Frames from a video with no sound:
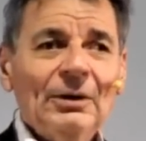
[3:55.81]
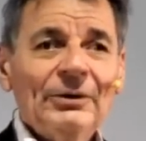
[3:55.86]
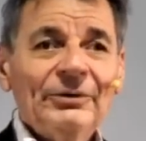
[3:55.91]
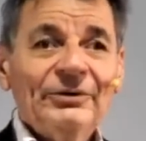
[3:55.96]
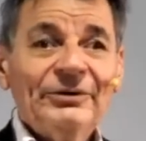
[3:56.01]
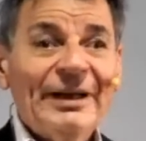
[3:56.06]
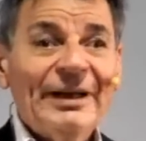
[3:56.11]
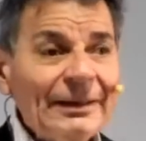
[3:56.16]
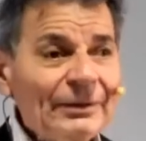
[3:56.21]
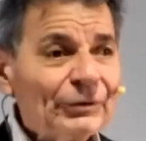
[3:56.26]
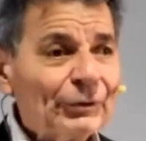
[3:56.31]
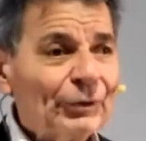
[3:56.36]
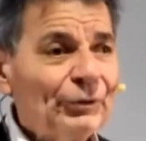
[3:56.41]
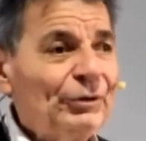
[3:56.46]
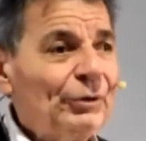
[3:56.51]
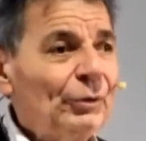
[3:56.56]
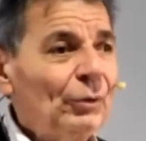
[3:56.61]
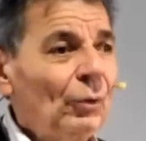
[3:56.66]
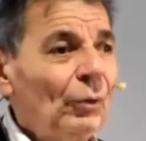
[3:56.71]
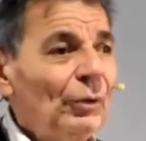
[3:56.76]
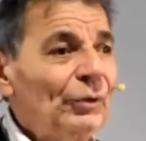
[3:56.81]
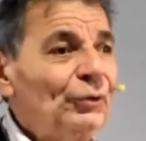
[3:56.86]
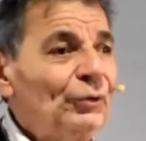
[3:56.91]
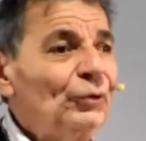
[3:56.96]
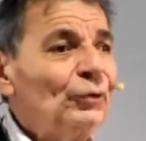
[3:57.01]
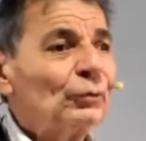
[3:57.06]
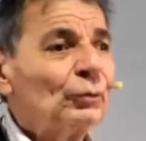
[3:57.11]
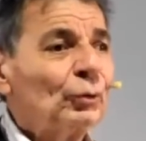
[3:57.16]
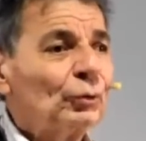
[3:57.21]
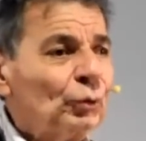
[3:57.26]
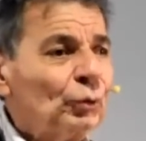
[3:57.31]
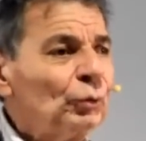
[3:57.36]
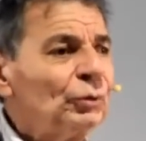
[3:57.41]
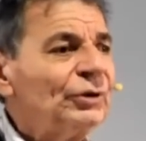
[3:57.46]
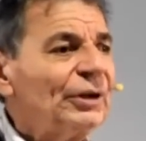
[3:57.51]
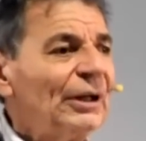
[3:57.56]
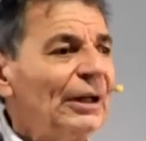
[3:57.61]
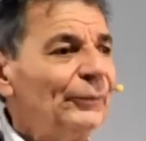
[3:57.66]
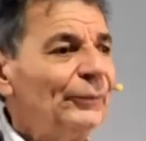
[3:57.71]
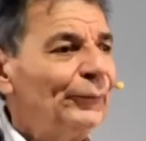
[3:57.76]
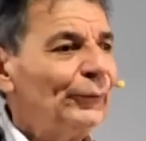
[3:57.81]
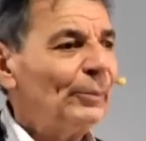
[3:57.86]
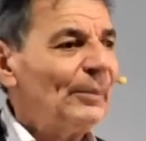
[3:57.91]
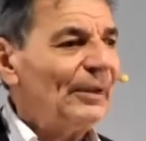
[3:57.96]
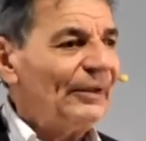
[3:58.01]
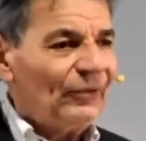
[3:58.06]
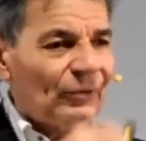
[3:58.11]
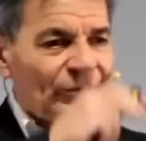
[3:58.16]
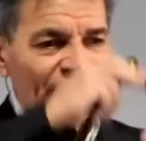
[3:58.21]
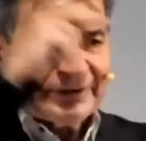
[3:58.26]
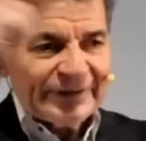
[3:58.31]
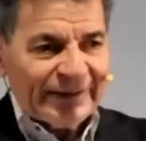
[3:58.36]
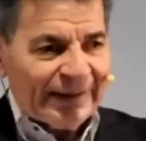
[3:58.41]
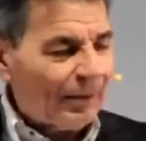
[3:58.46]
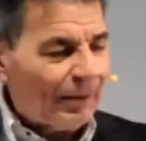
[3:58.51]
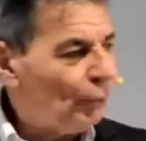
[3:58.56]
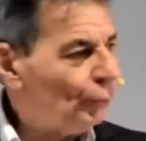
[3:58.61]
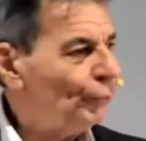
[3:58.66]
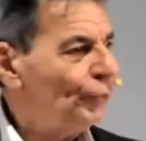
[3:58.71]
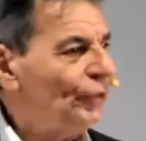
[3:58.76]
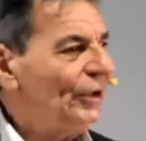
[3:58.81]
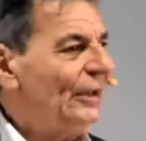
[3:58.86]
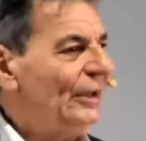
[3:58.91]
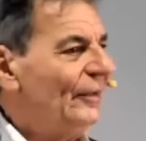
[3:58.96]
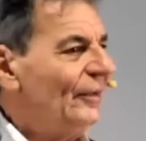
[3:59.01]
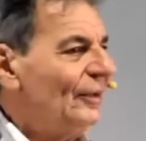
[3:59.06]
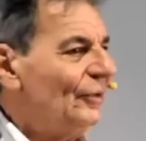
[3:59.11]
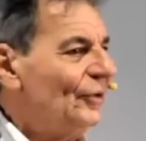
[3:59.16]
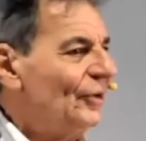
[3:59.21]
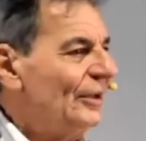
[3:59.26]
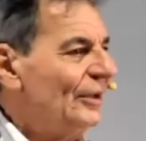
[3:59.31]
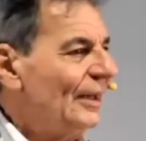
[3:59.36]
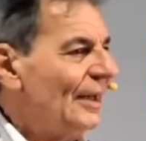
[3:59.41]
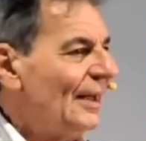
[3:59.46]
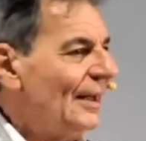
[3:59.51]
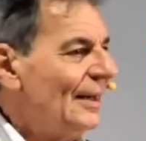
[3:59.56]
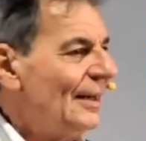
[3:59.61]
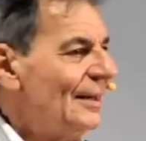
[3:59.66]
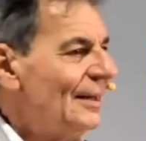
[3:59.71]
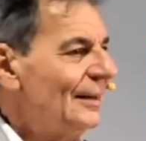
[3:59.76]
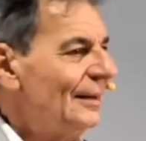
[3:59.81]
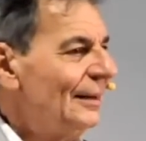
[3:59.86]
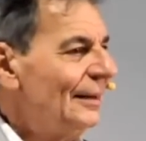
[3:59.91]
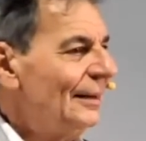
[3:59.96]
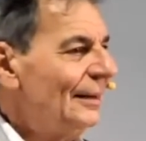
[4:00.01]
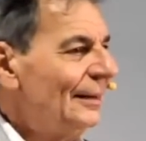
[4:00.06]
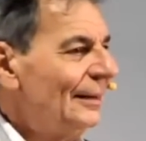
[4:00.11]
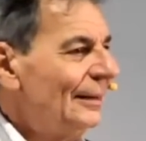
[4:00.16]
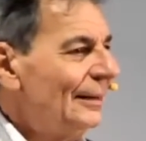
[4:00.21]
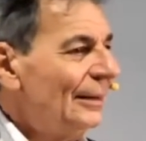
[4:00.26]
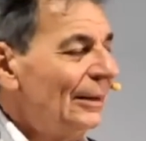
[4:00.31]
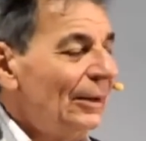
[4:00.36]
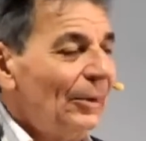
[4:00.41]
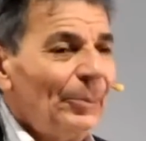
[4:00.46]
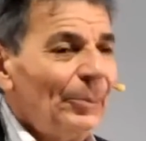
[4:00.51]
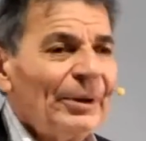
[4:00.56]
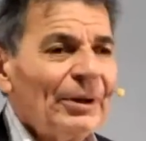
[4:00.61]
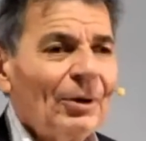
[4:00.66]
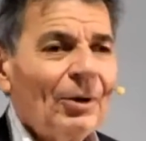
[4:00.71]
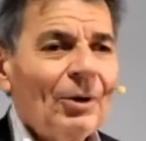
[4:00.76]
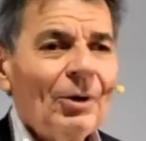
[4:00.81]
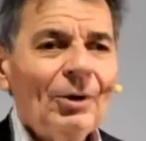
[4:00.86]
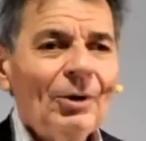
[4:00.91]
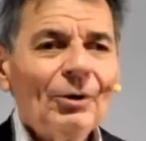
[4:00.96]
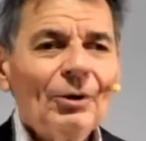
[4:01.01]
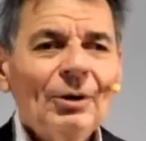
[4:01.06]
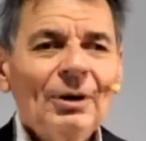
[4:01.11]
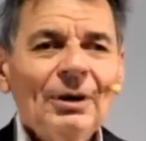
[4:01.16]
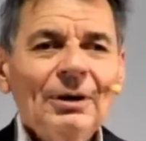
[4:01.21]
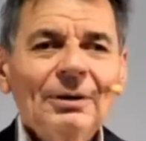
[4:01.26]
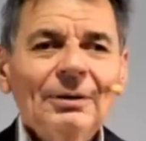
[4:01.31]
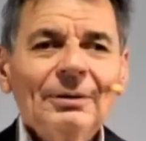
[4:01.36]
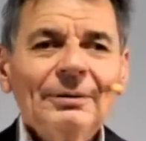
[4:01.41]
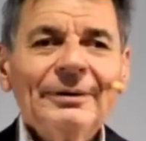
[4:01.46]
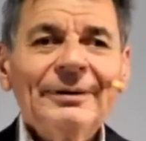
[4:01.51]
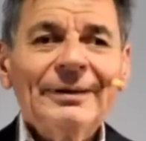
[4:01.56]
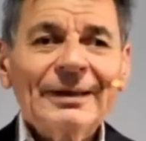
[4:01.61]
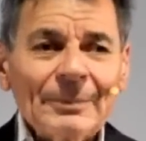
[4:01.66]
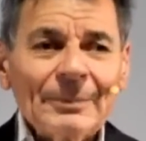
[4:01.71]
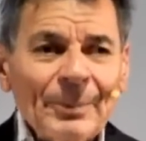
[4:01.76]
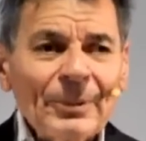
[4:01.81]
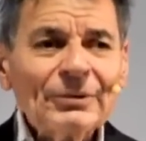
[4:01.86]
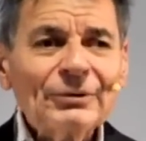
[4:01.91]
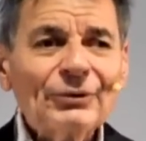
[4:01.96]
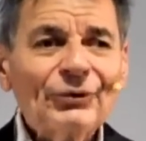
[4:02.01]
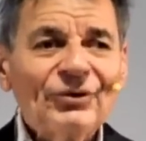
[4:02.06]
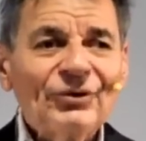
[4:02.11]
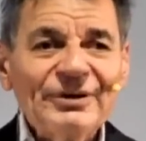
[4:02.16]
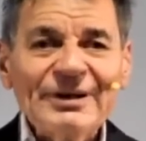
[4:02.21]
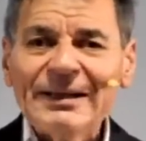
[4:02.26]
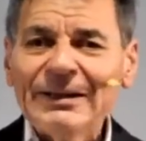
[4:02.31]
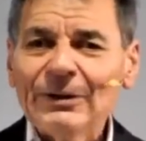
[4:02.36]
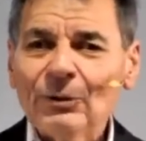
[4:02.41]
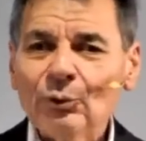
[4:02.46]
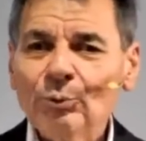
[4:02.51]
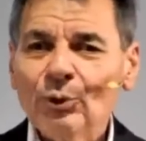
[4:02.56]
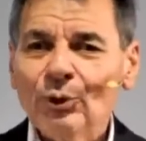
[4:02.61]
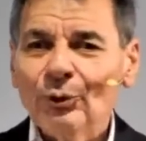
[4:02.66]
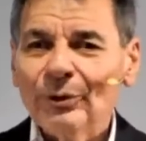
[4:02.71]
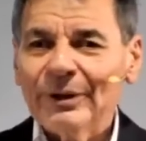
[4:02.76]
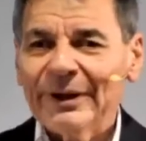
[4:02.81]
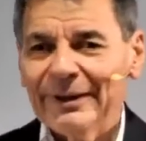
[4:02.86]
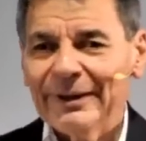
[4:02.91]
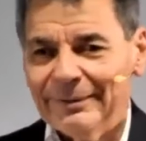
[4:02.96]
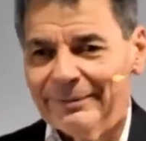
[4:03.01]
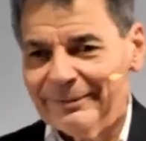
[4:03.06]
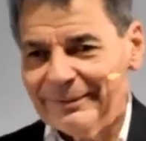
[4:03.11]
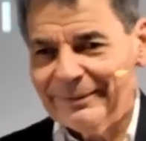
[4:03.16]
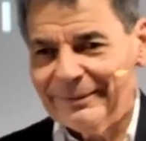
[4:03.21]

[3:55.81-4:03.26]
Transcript: Dentro di noi ci sono tutte le informazioni della coscienza generale, però il rapporto segnale-rumore,